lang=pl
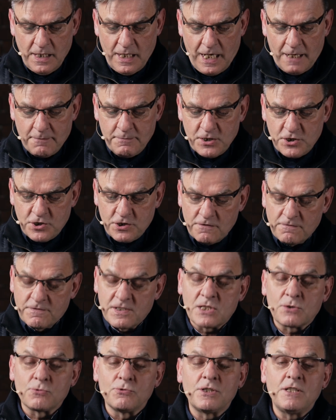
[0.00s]
abyś
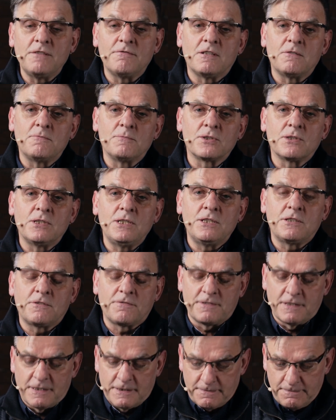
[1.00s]
wysłuchiwał
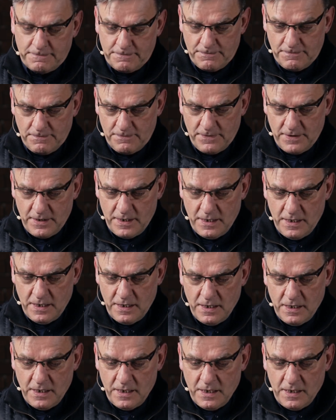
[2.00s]
modlitwy,
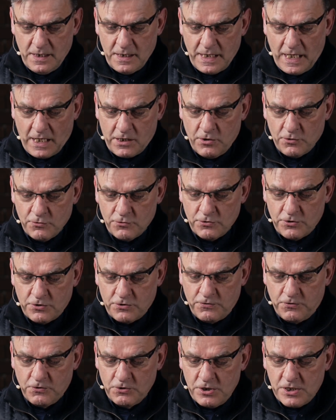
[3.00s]
jaką
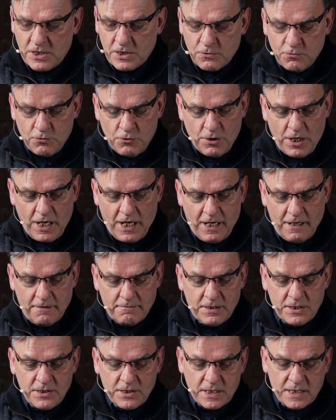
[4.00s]
Twój sługa
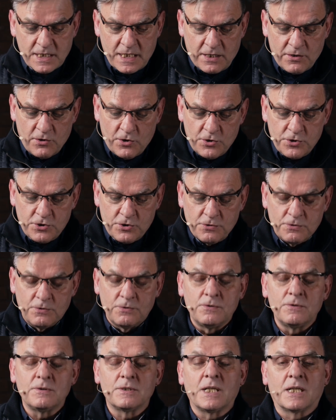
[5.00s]
będzie
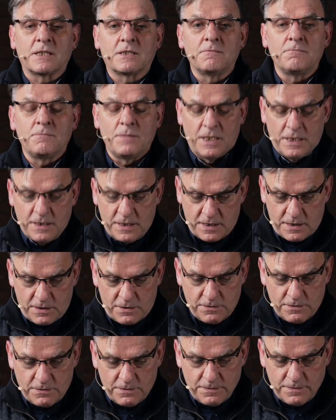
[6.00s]
zanosił na tym
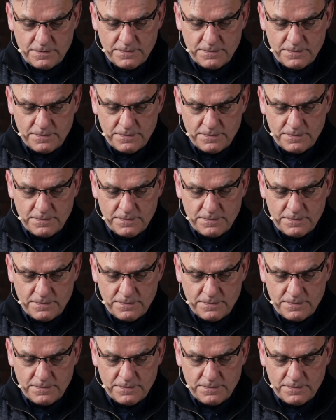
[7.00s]
miejscu.